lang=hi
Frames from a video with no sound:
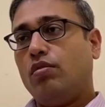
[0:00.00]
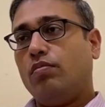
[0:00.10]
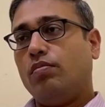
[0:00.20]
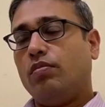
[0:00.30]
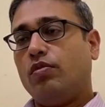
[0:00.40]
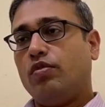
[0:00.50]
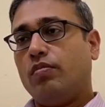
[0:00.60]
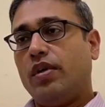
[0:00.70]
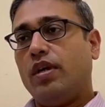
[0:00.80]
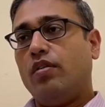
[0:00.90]
तो
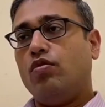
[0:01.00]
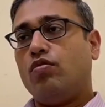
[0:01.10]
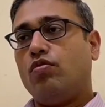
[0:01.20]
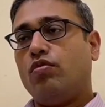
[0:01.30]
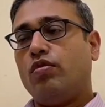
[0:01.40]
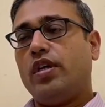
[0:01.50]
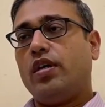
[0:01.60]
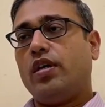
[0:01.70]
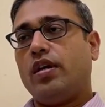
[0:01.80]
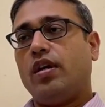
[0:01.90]
उसमें लोगों को
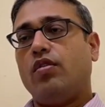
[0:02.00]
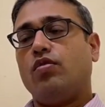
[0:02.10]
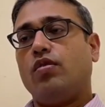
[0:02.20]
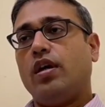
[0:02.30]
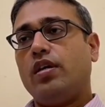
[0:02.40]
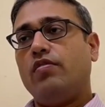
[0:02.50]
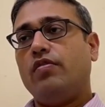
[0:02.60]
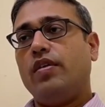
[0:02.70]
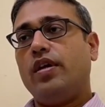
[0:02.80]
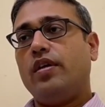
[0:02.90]
यह करना होगा
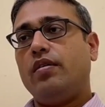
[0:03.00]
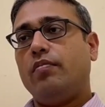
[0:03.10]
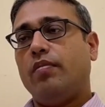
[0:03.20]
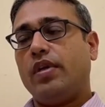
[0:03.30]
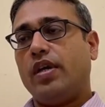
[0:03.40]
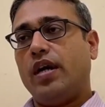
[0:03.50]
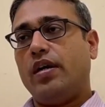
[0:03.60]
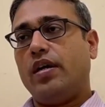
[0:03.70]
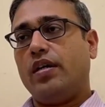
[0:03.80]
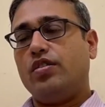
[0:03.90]
कि वे
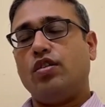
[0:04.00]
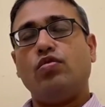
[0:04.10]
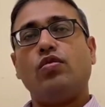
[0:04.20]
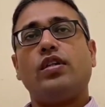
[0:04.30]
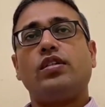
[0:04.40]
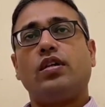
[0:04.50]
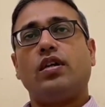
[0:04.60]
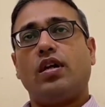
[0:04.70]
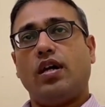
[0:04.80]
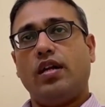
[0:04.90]
बजाय अंचलों का
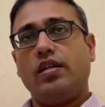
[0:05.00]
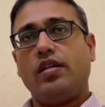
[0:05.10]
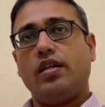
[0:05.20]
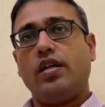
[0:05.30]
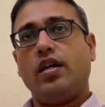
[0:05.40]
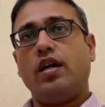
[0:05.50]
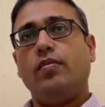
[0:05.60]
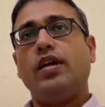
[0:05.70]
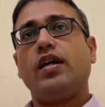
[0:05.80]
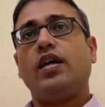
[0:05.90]
चक्कर लगाने के
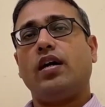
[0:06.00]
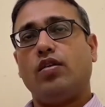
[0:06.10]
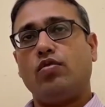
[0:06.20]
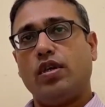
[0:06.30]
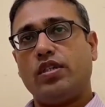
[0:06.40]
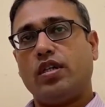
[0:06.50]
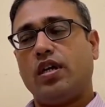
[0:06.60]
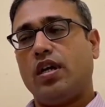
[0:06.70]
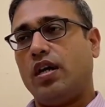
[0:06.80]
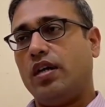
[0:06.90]
या अभिलेखागारों का
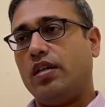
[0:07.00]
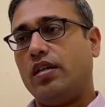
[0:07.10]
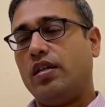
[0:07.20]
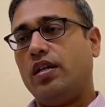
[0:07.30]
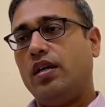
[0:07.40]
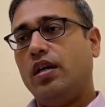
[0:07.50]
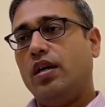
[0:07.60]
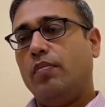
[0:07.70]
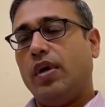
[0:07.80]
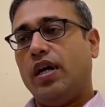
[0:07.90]
चक्कर लगाने के
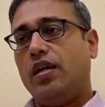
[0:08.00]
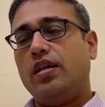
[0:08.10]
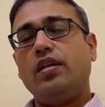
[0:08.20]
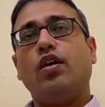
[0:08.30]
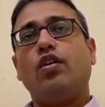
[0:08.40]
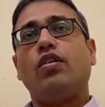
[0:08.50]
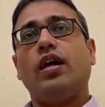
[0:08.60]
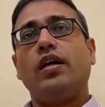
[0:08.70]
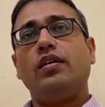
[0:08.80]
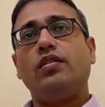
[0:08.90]
पहले इन
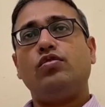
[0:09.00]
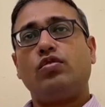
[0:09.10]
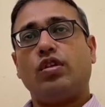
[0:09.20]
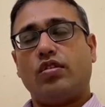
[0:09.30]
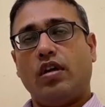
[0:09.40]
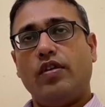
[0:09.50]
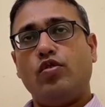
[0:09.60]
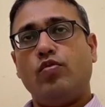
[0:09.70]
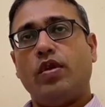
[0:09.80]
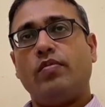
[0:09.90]
ऑनलाइन जो
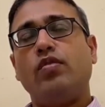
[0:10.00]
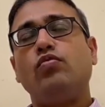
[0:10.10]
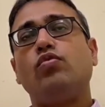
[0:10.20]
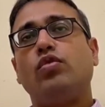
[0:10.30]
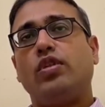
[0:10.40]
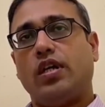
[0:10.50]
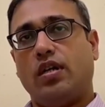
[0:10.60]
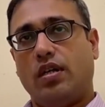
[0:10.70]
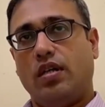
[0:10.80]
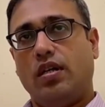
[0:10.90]
दस्तावेज उपलब्ध हैं उनको
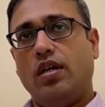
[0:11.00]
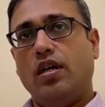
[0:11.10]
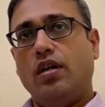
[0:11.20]
देख लें